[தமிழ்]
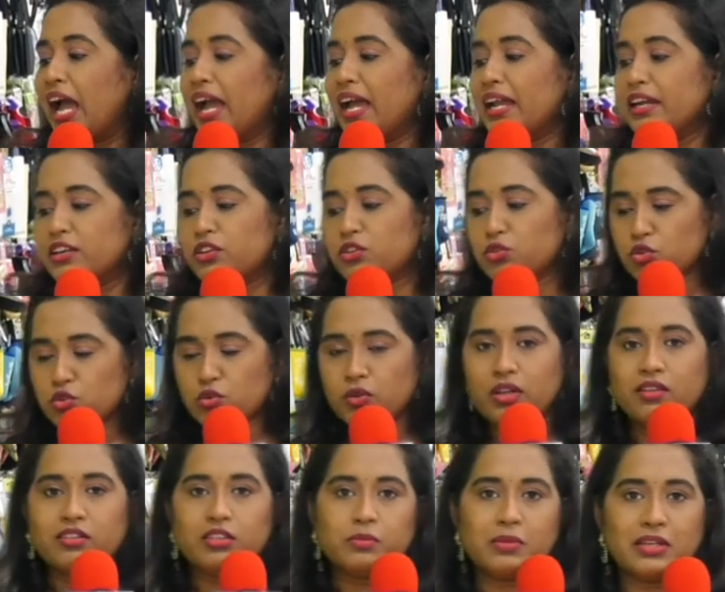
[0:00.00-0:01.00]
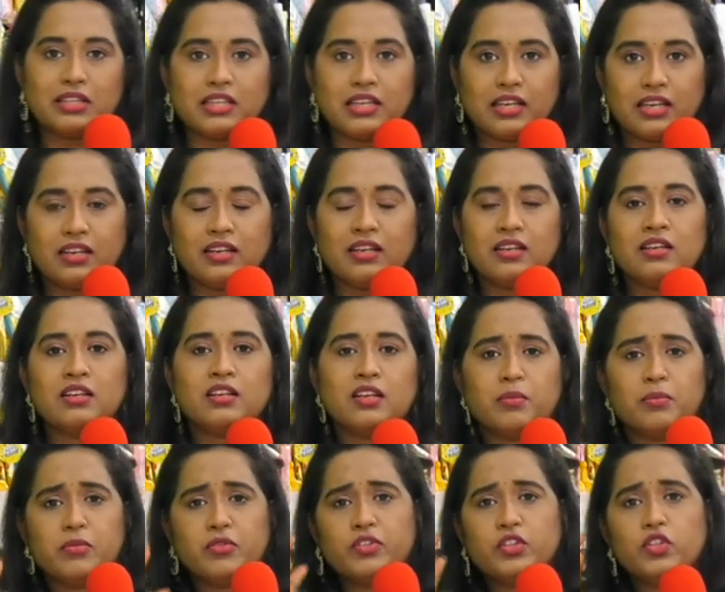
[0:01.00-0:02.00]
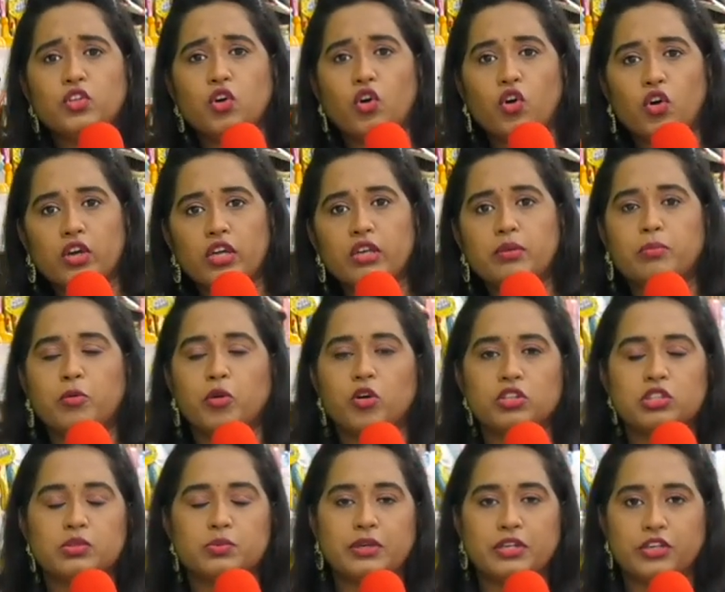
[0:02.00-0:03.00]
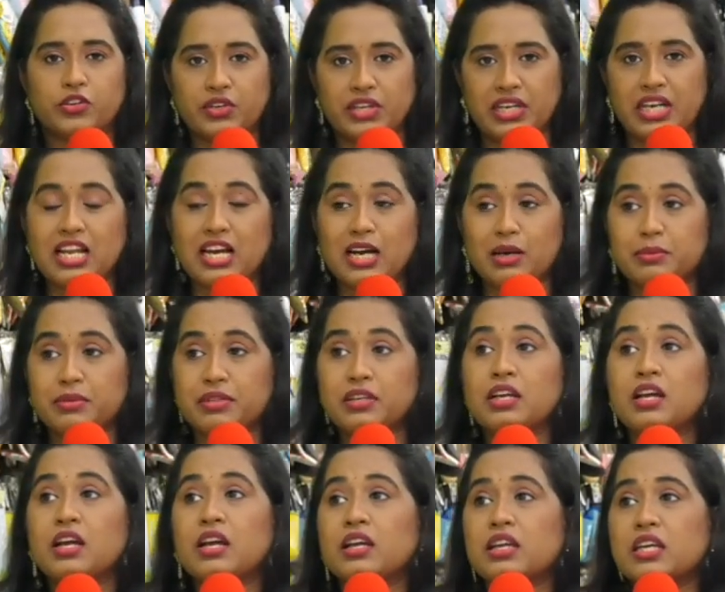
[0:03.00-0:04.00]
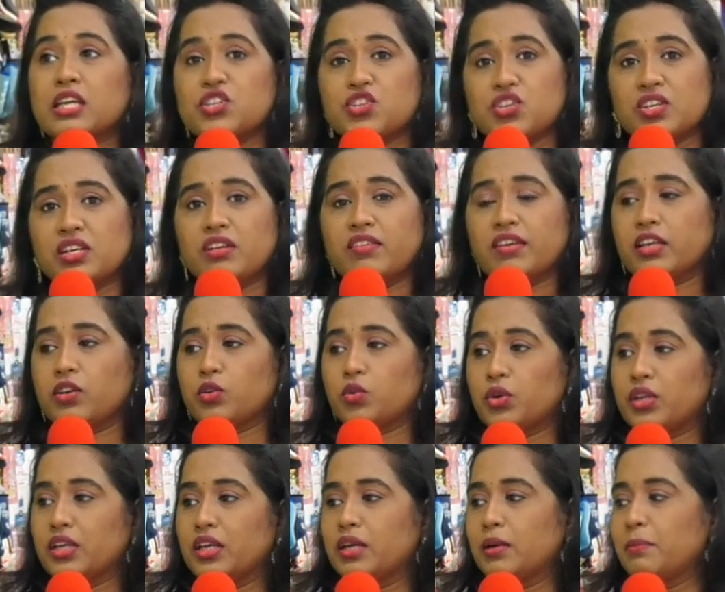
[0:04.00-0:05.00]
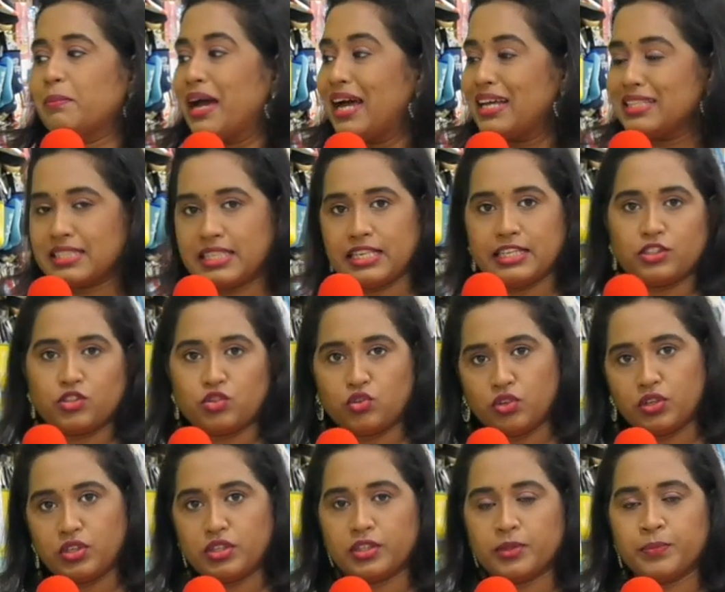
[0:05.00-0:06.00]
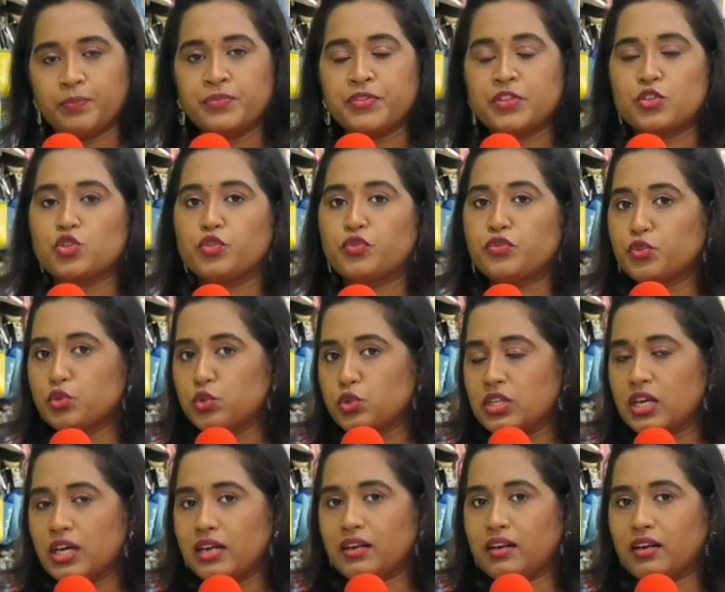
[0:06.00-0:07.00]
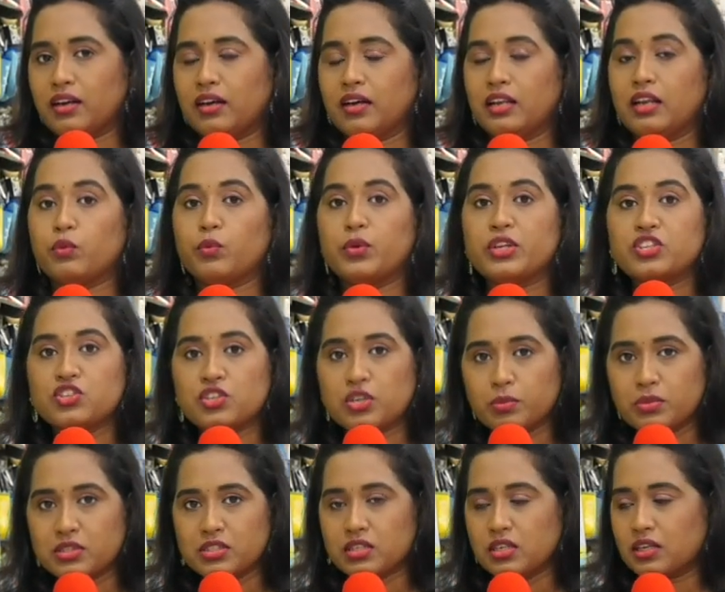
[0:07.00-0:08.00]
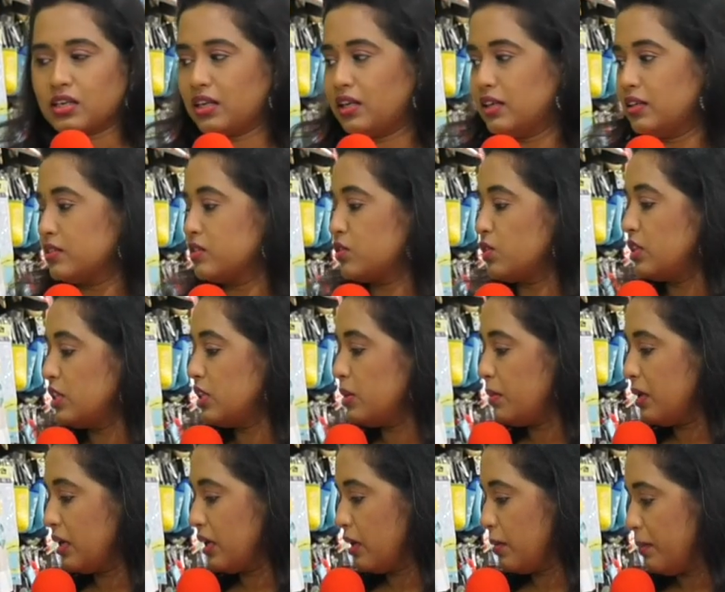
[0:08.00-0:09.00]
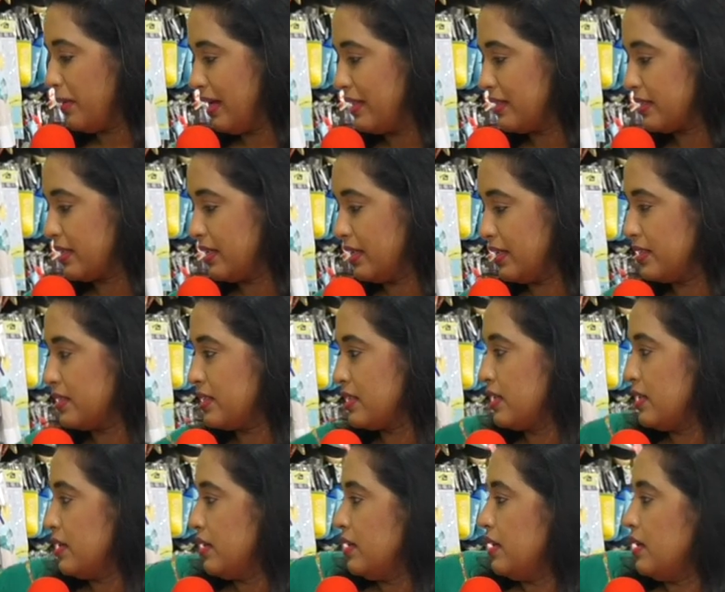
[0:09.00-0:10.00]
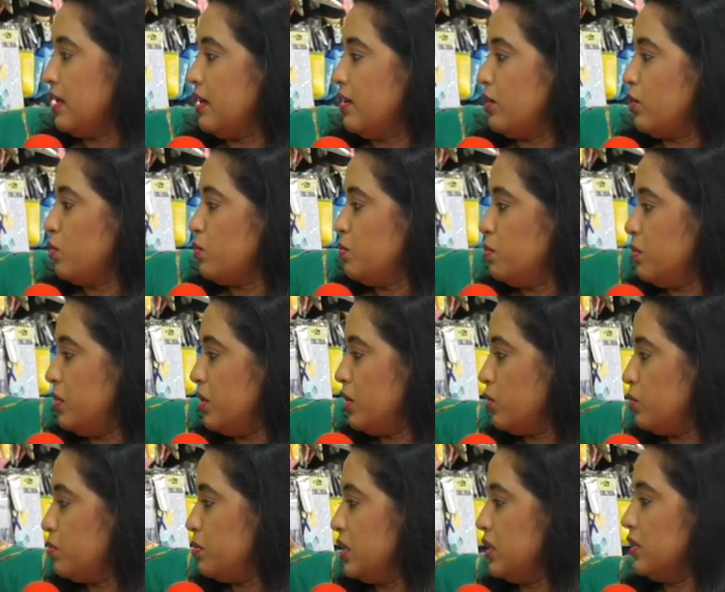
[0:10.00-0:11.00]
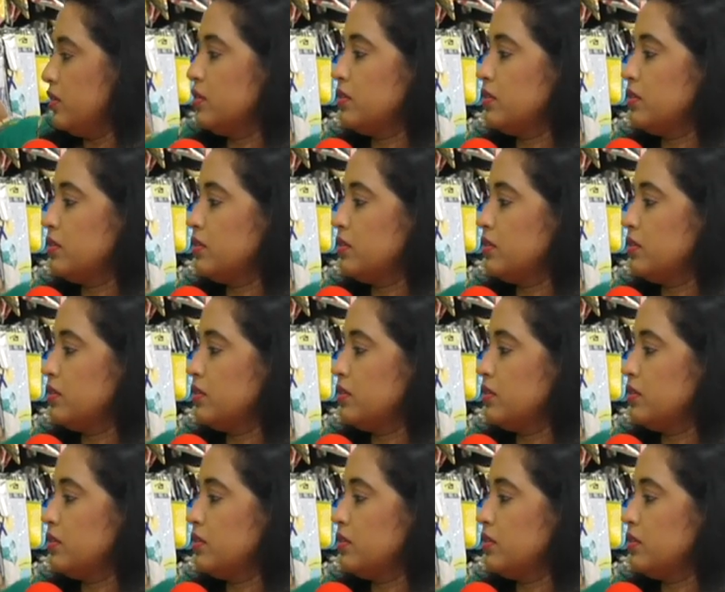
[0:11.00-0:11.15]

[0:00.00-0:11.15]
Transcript: அண்ட் யூஸ்வலாக வந்து பார்த்தீங்கன்னா நம்ம வந்து ஆயில் பாட்ஸ் மட்டும் இல்லாமல் கிச்சனில் வைக்கக்கூடிய பேஸ்கெட்ஸும் இருக்குது ஸோ ஃப்ரூட்ஸாக இருக்கலாம் இல்லை வெஜிடபிள்ஸ் இருக்கலாம் ஸோ இந்த மாதிரியான பேஸ்கெட்ஸ் ரொம்ப ரொம்ப